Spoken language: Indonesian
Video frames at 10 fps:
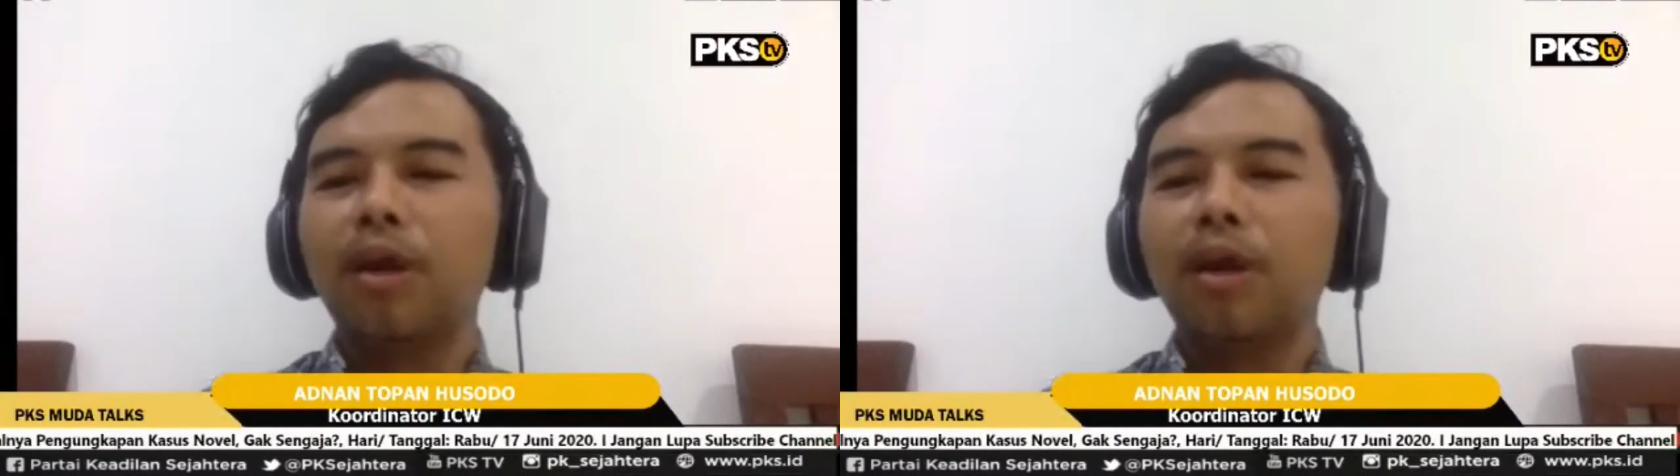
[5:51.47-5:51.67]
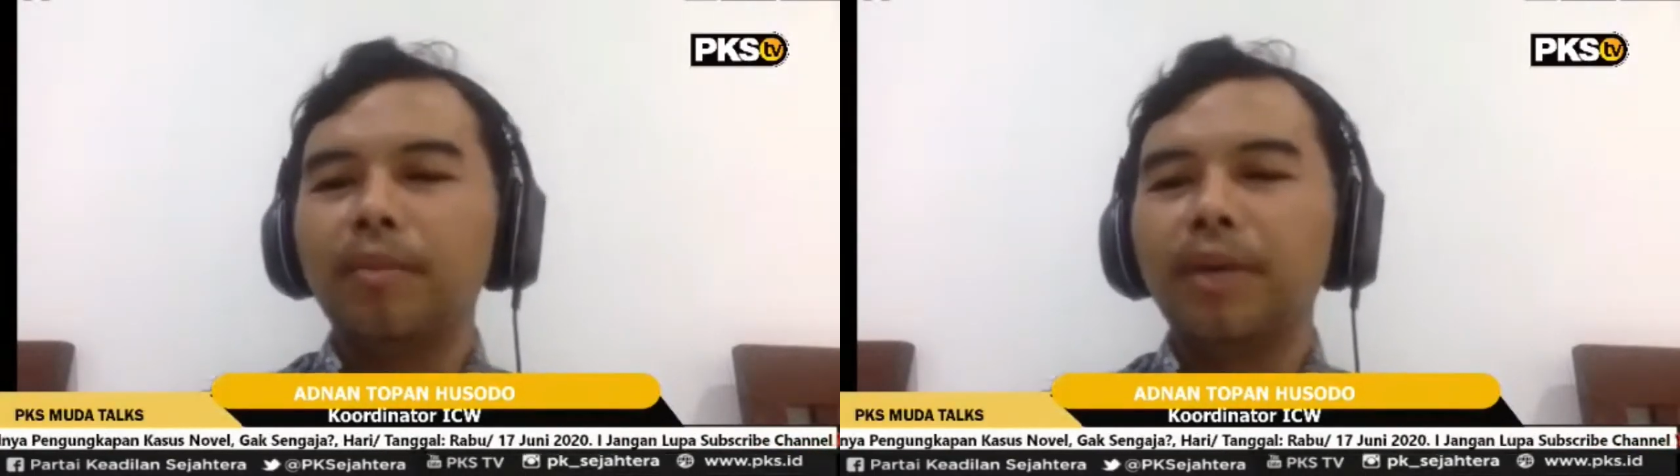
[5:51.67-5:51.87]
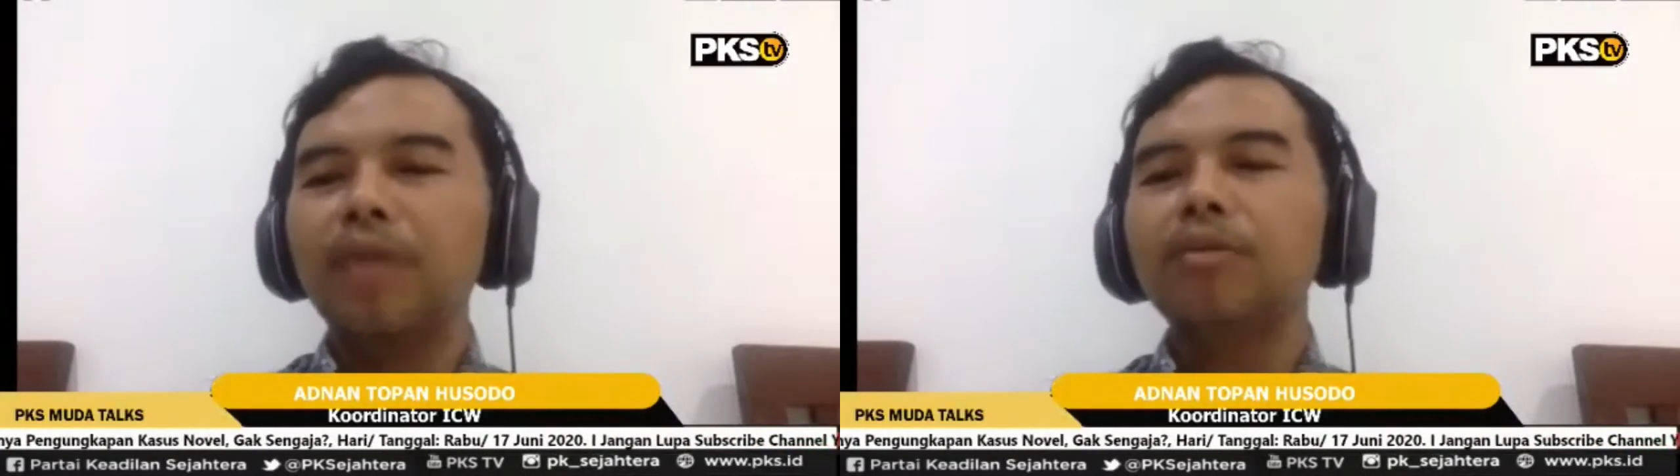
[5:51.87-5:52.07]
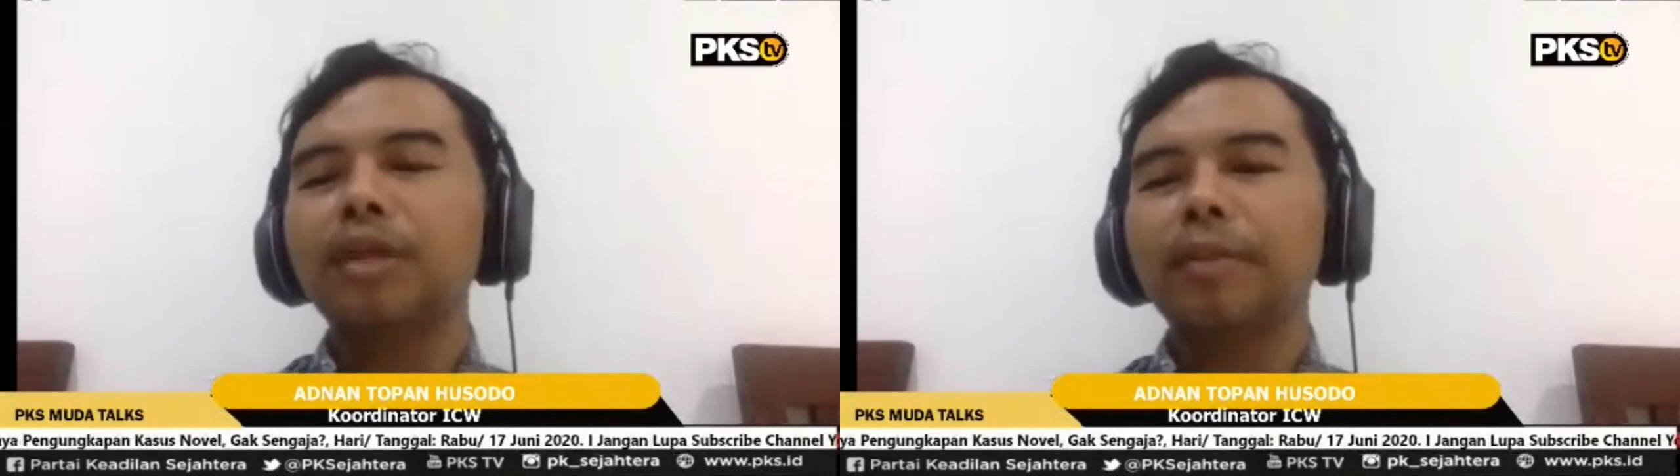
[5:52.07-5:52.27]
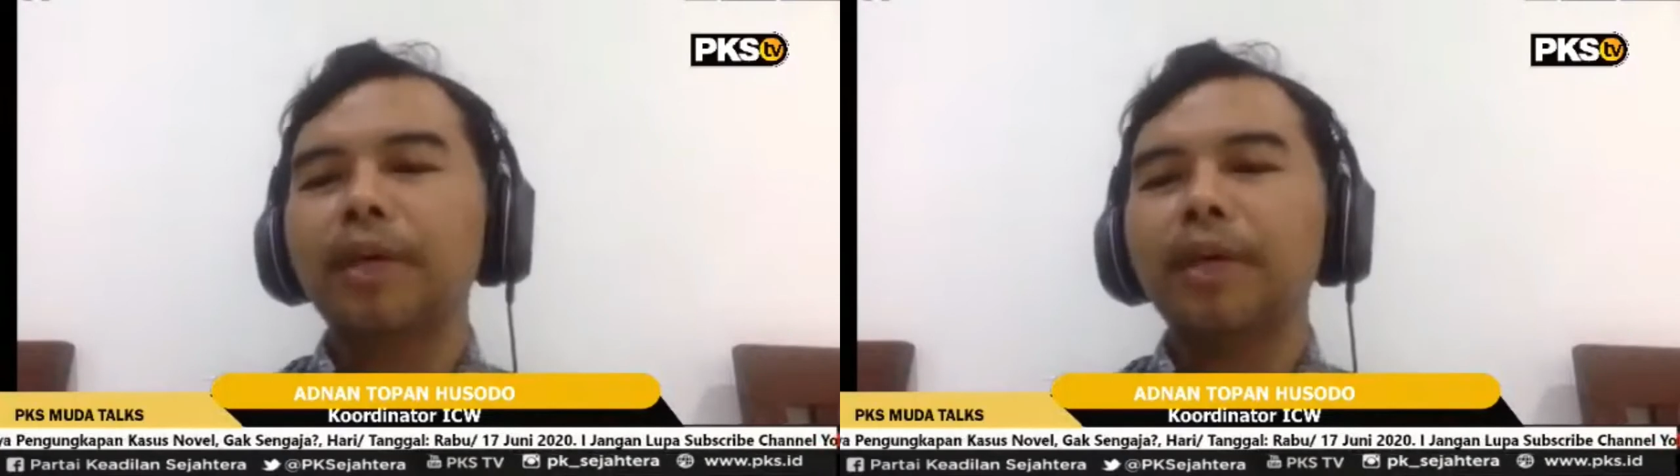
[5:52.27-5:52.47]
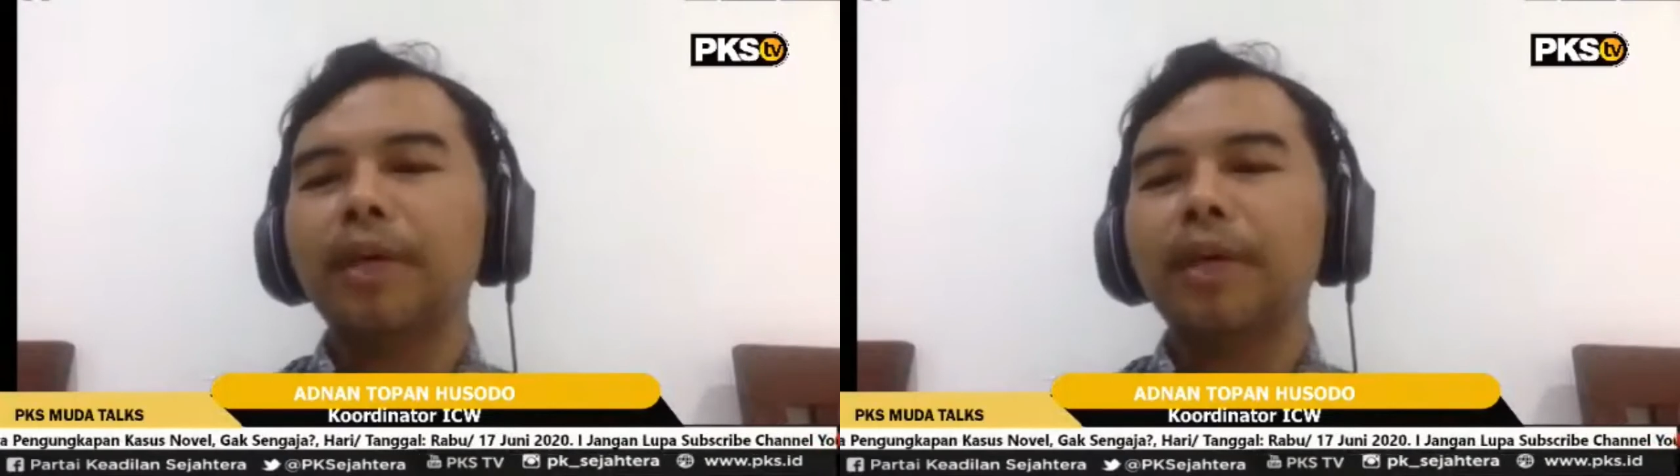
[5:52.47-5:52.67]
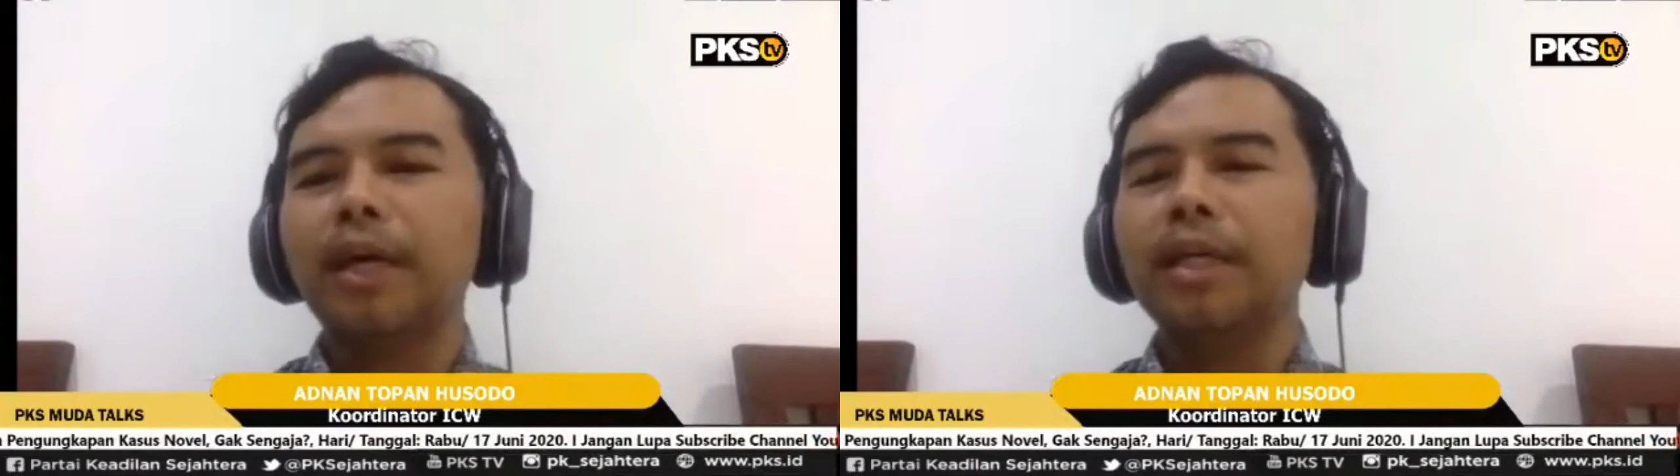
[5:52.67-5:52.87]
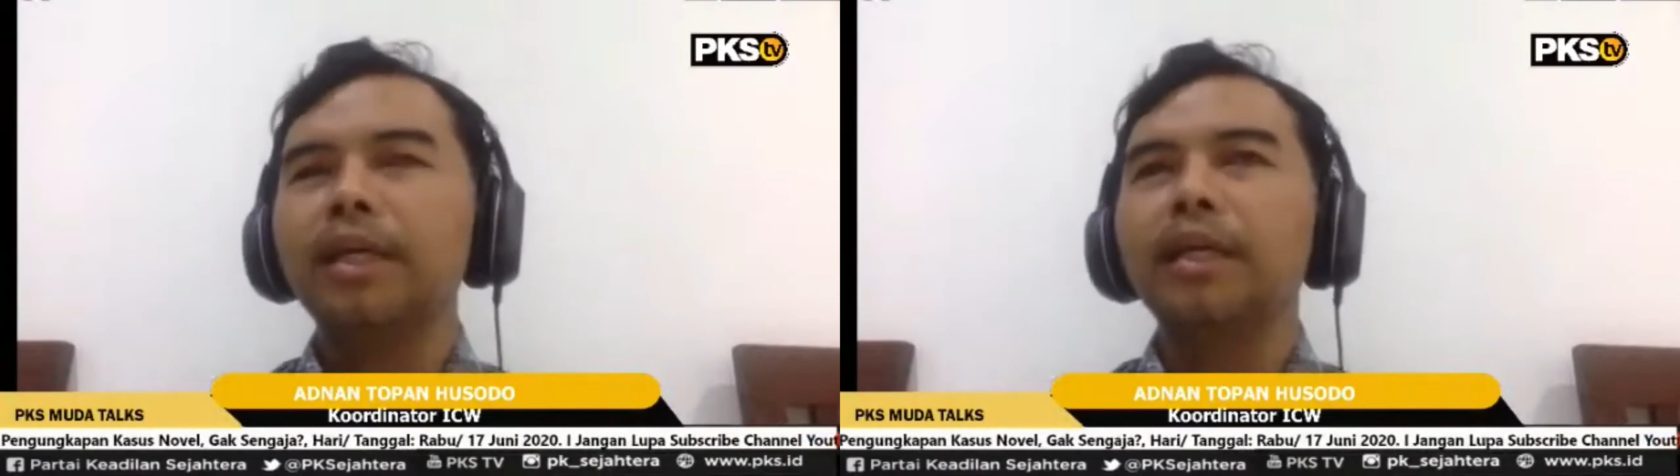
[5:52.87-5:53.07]
Orde Baru sampai hari
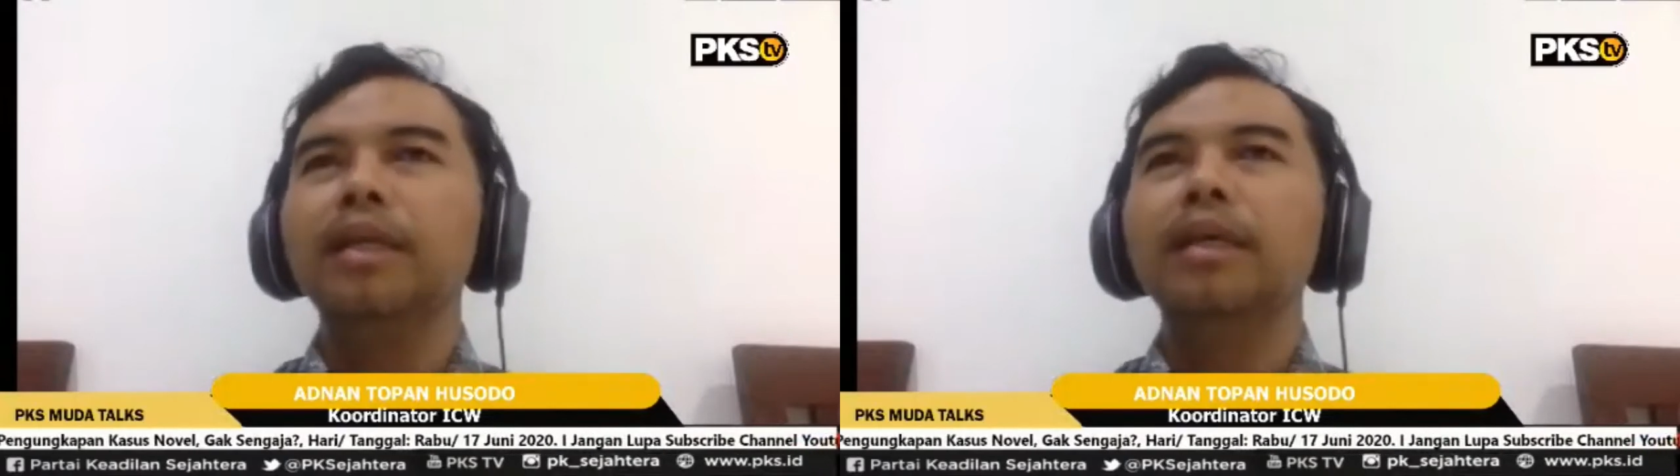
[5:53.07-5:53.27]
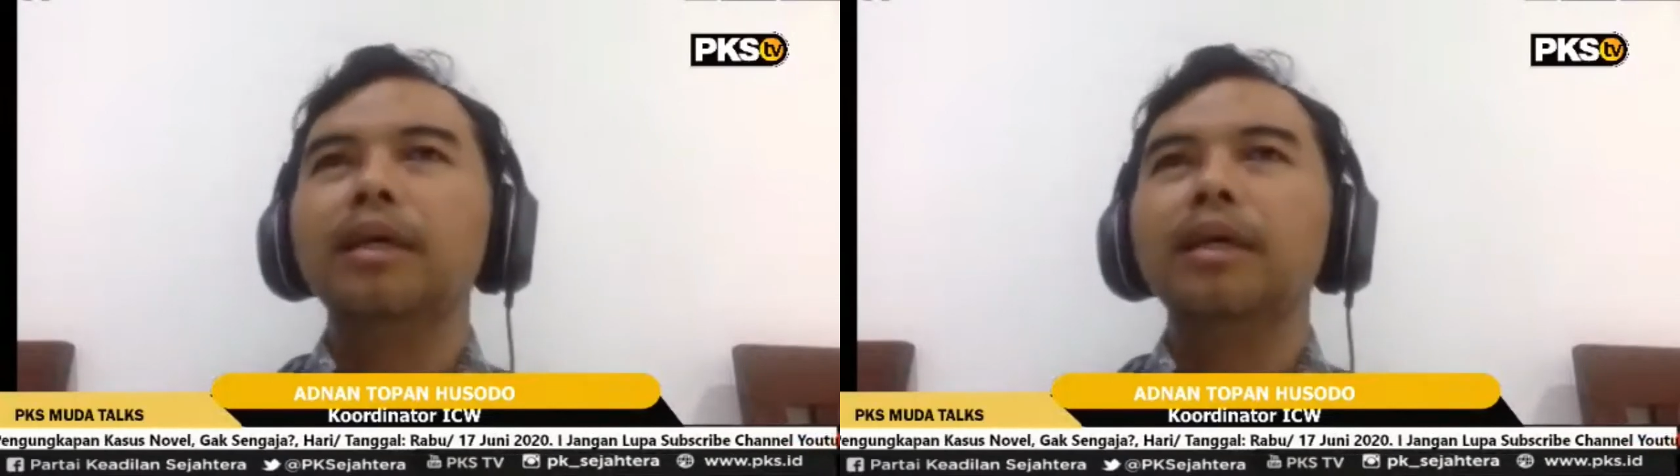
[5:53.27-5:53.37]
ini